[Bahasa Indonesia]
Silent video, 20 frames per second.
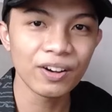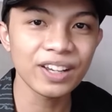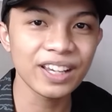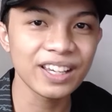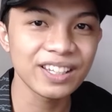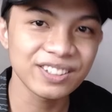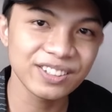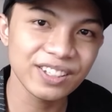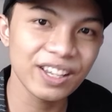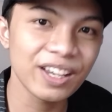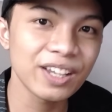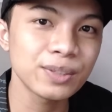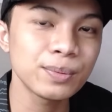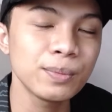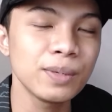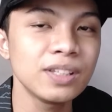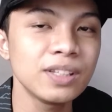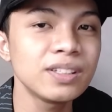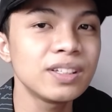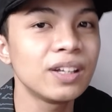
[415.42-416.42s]
Oke, okay, saya guys
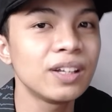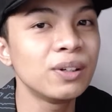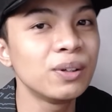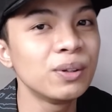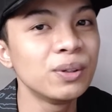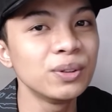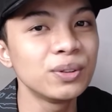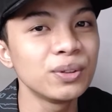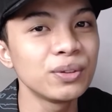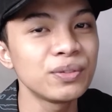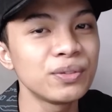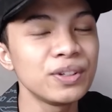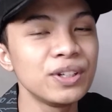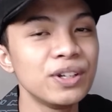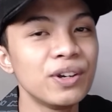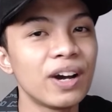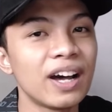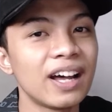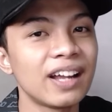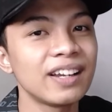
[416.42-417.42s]
mungkin sekian dulu untuk
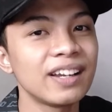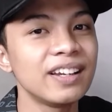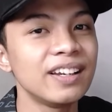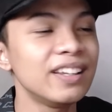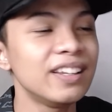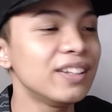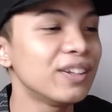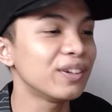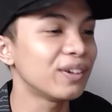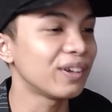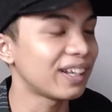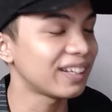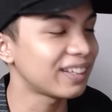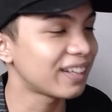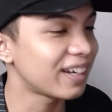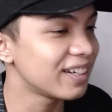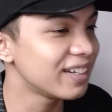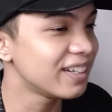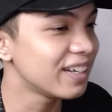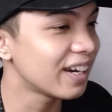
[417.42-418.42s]
video hari ini. Itulah
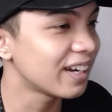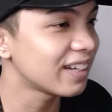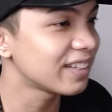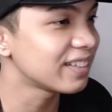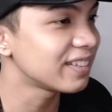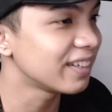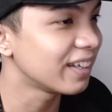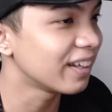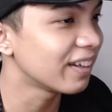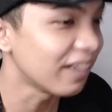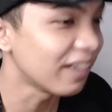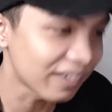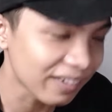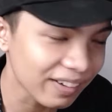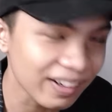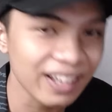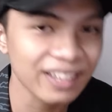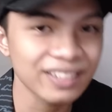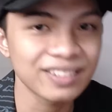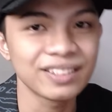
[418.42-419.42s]
tadi hasil
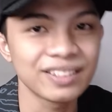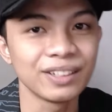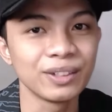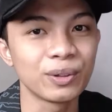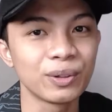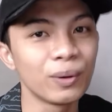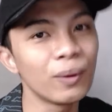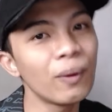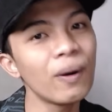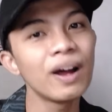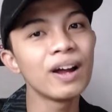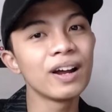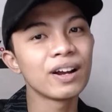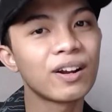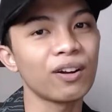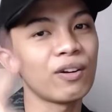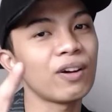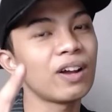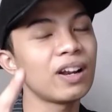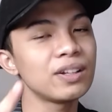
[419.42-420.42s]
reactionku.
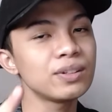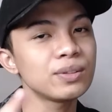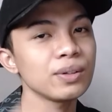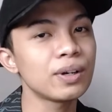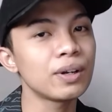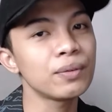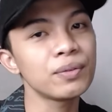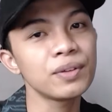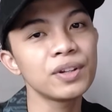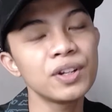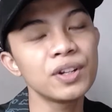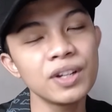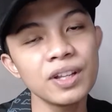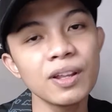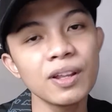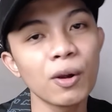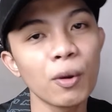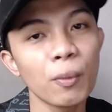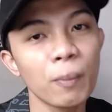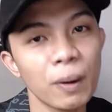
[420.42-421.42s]
Kalau kalian suka dengan video
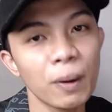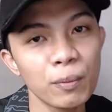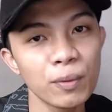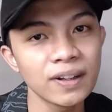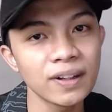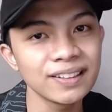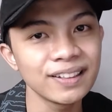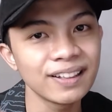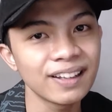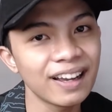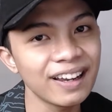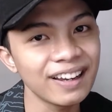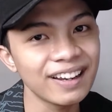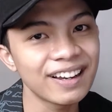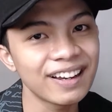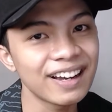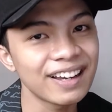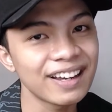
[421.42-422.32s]
ini, jangan lupa buat di like